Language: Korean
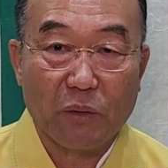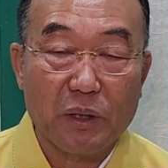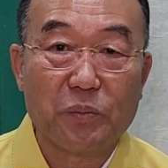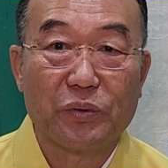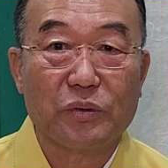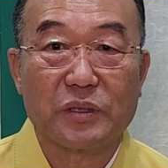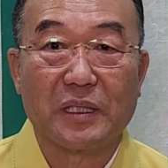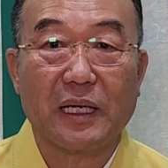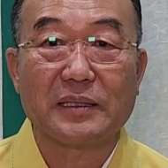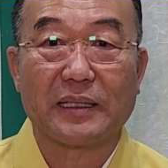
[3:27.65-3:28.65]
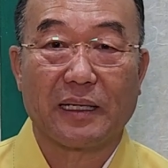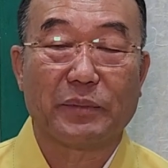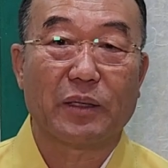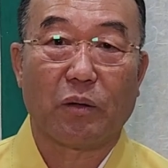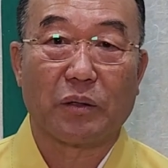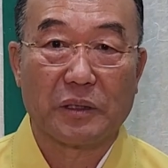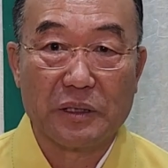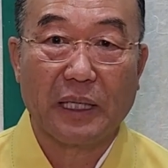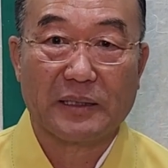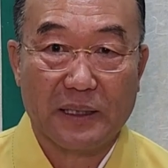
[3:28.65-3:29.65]
노래 부르고 칠하는 사람하고
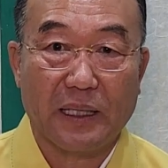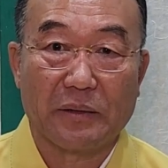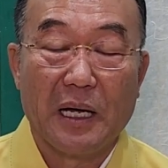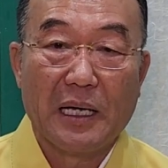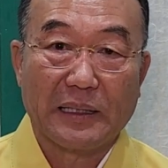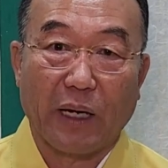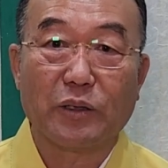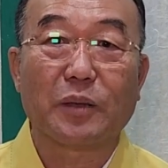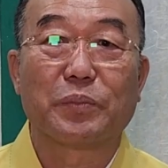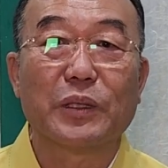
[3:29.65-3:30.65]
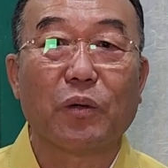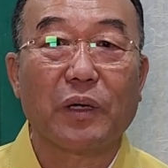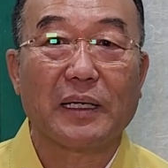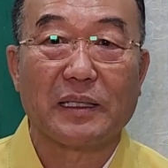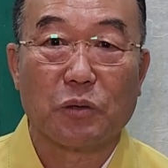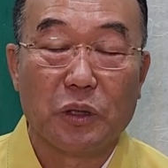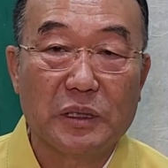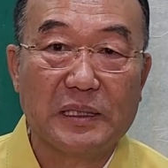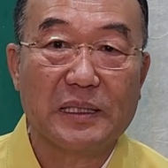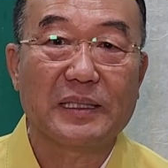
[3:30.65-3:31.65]
그냥 칠한 나이든 피곤한 게
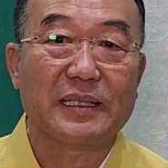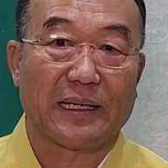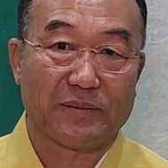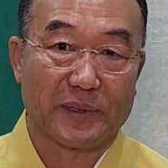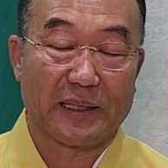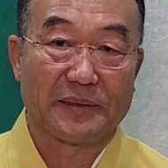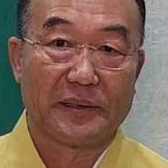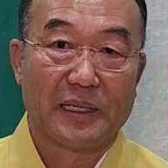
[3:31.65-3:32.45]
훨씬 다릅니다.